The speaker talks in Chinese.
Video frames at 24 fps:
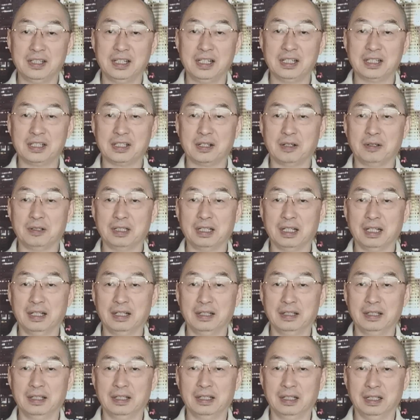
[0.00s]
这个时候
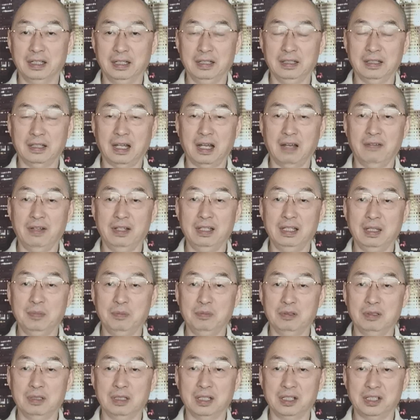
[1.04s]
呢，哎，台湾内
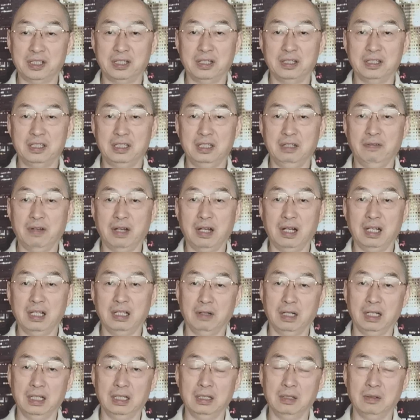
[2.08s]
部呢适得其反，
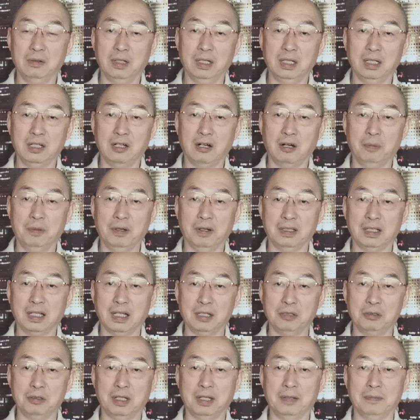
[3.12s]
李登辉高票
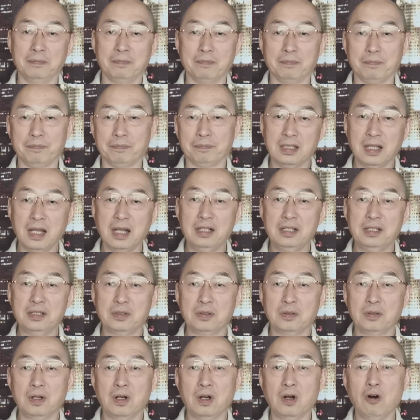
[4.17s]
当选。但是
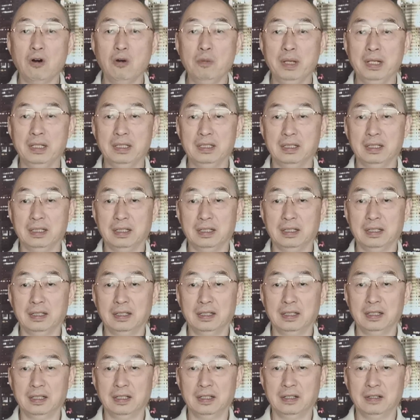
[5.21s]
从后边的
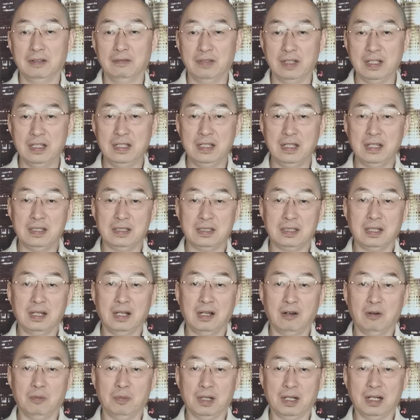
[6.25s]
文件资
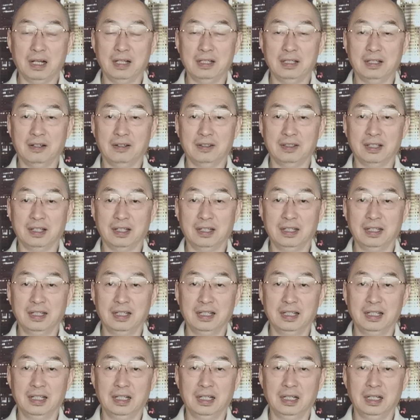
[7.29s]
料我们看到呢，
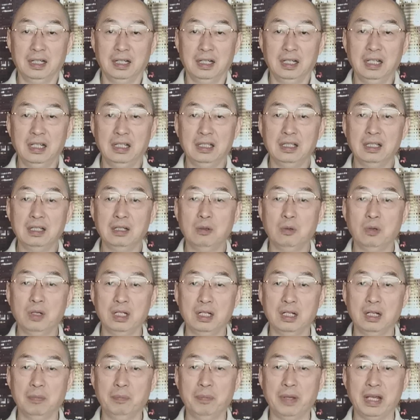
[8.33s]
李登
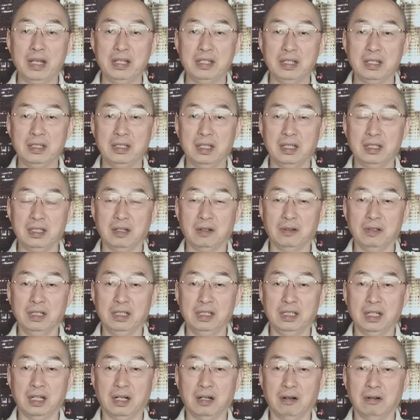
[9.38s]
辉和北京呢有
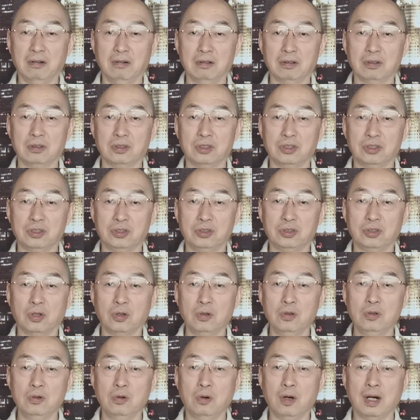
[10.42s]
一条
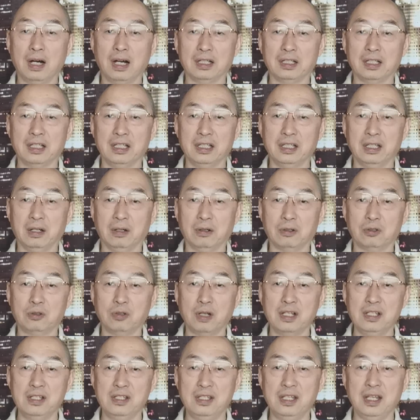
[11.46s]
通话的一条
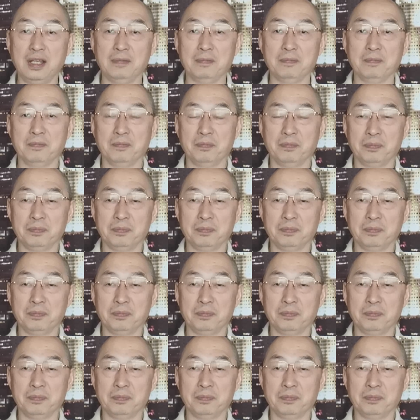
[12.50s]
专线，